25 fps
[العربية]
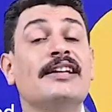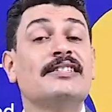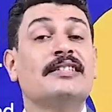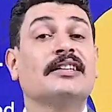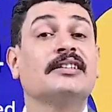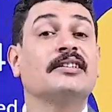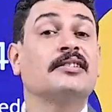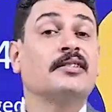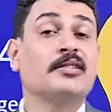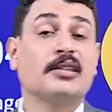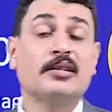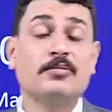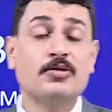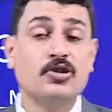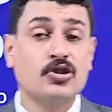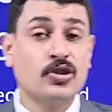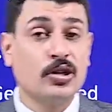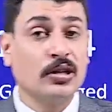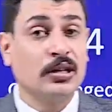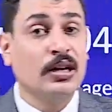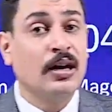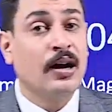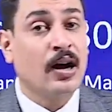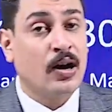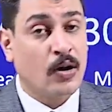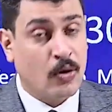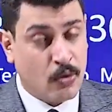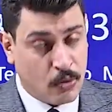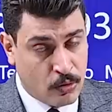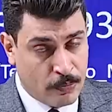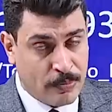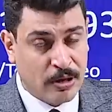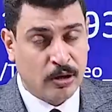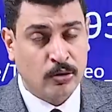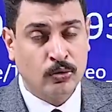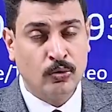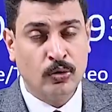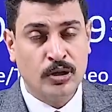ناس هتتكرم ان شاء الله
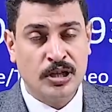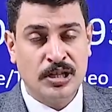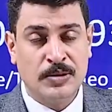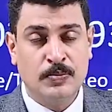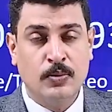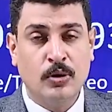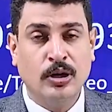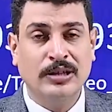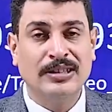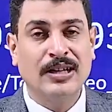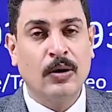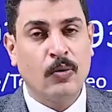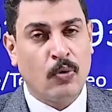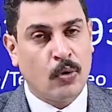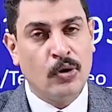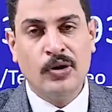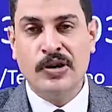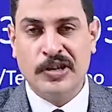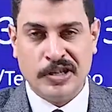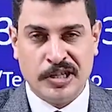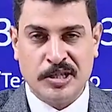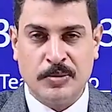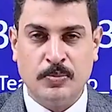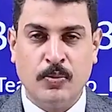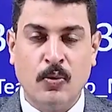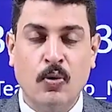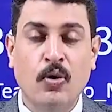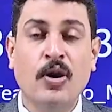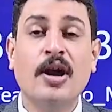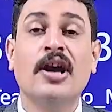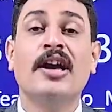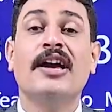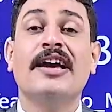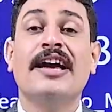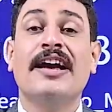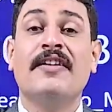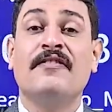برضو الاسبوع ده وكل اسبوع